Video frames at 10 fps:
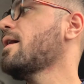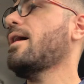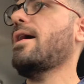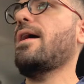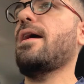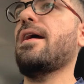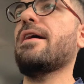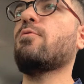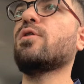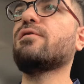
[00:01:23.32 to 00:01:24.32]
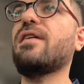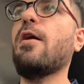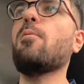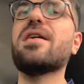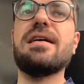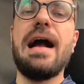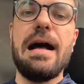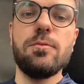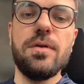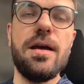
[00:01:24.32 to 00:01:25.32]
é, é, quando vai ao
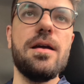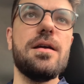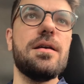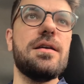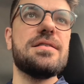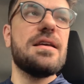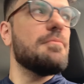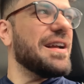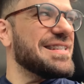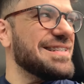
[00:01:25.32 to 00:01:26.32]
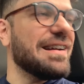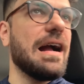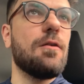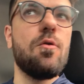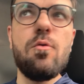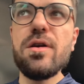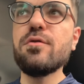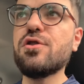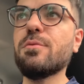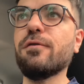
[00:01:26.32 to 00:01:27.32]
mercado, né? E você imagina, cara, o Hulk
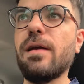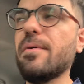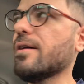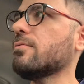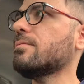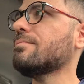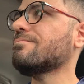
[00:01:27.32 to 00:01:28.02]
no time do Flamengo?